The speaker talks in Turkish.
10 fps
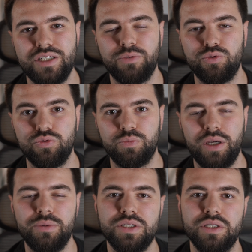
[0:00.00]
resmen
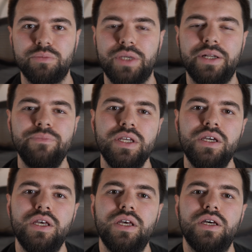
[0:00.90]
unutmaya başladım yani.
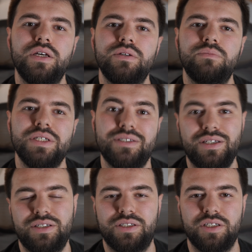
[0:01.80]
Masa
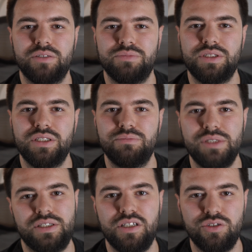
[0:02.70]
tenis takımında
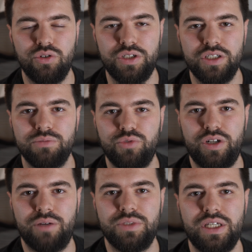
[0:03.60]
masa tenisi oynadığım
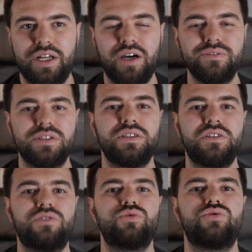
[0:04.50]
dönemdi. Yani haftada
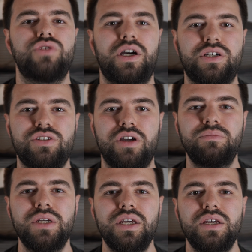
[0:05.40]
2-3
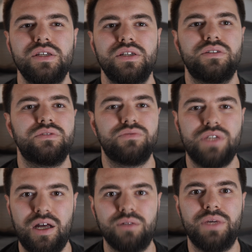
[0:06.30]
akşam
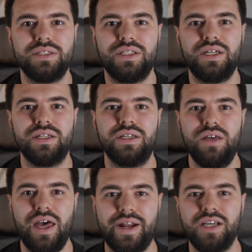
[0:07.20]

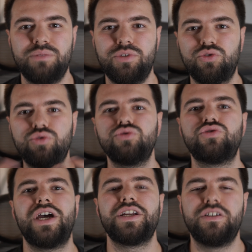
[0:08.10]
Almanlarla herhangi bir kurs
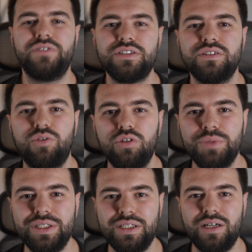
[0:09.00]
çerçevesinde
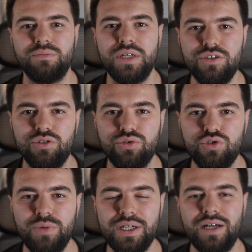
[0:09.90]
olmadan Almanca
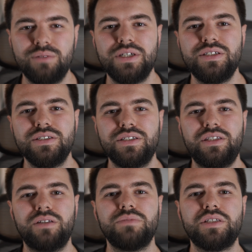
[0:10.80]
konuşmak Almancanıza
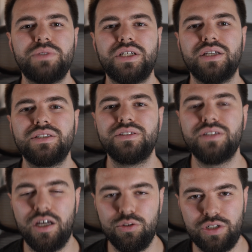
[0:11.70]
inanılmaz bir katkı
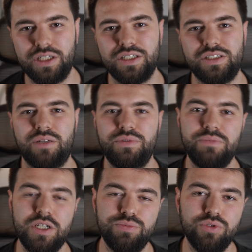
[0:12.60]
sağlıyor arkadaşlar. Bir
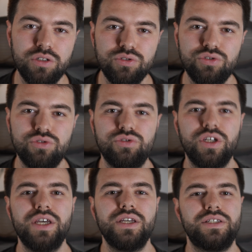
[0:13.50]
mecbur kalıyorsunuz
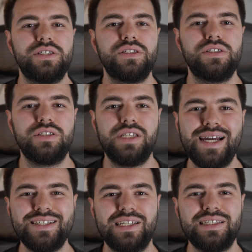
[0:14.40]
İkincisi
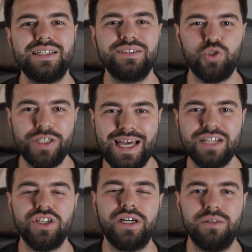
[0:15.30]
gerçekten orada
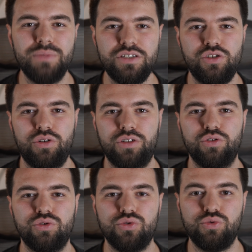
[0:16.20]
gerçek Almancayı
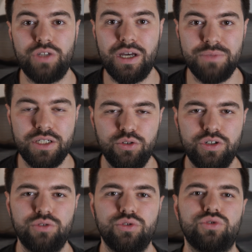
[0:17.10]
öğreniyorsunuz. Ünlemleri
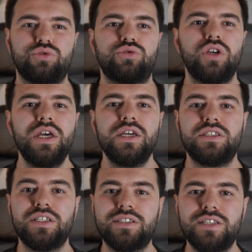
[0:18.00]
öğreniyorsunuz.
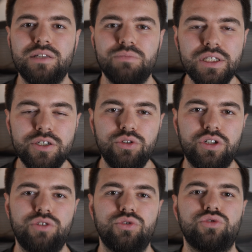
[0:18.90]
İşte kısaltmaları
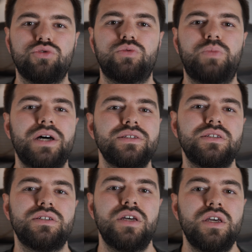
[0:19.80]
öğreniyorsunuz.
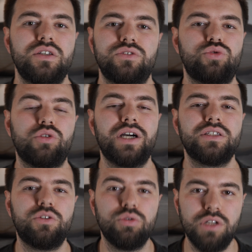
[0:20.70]
Bazı
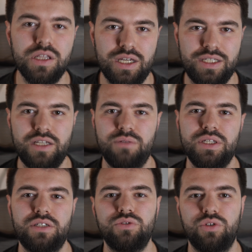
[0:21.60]
sokakta kullanılan
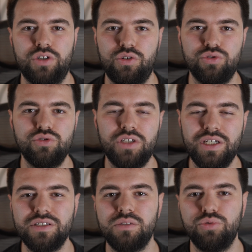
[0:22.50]
kelimeleri öğreniyorsunuz
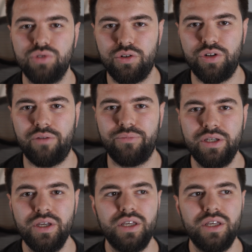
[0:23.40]
ki asıl bunlar önemli.